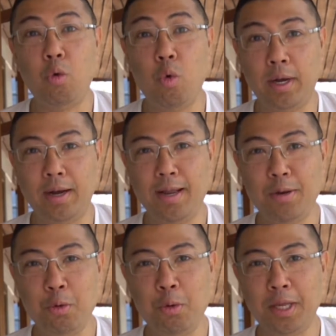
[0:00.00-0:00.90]
อวดให้
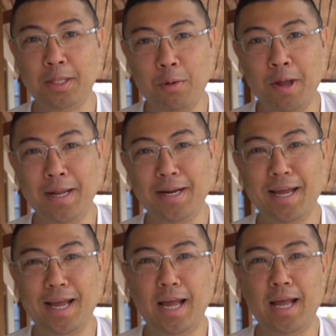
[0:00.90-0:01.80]
ดูอีกตัวหนึ่ง
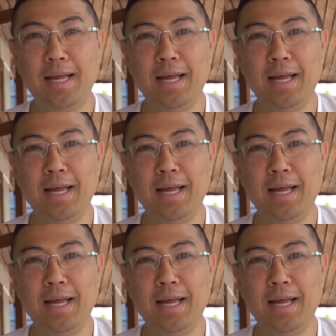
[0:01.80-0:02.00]
นะฮะ